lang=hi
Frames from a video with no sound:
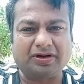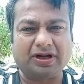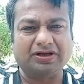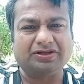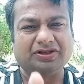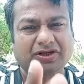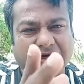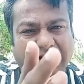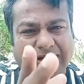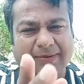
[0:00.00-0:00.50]

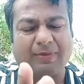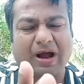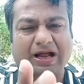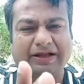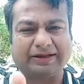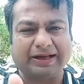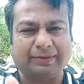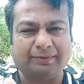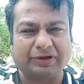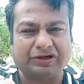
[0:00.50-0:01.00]
कंजरी
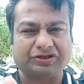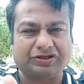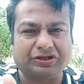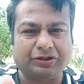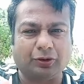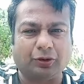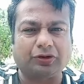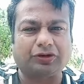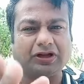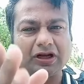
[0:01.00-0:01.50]
मादे
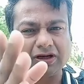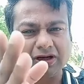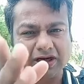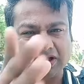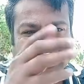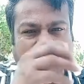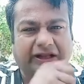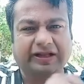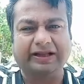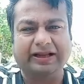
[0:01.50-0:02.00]
बच्चियों
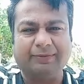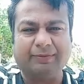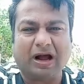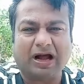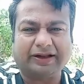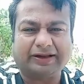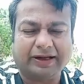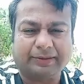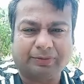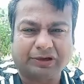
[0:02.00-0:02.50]
दगड़दल्ली
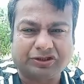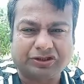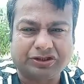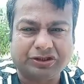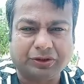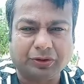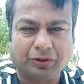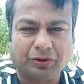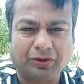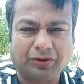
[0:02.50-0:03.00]
मादे
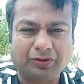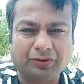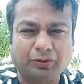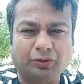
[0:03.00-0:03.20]
बचियो